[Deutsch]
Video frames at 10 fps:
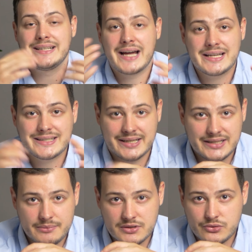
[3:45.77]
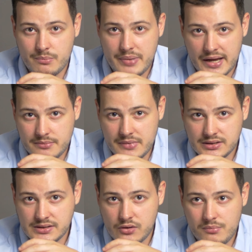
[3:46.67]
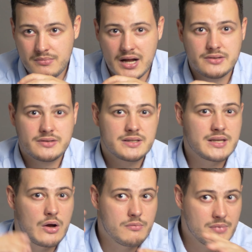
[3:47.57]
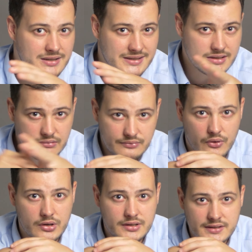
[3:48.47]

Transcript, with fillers: Klar, es kann immer zu Impediments kommen, also es ist auch mal sinnvoll,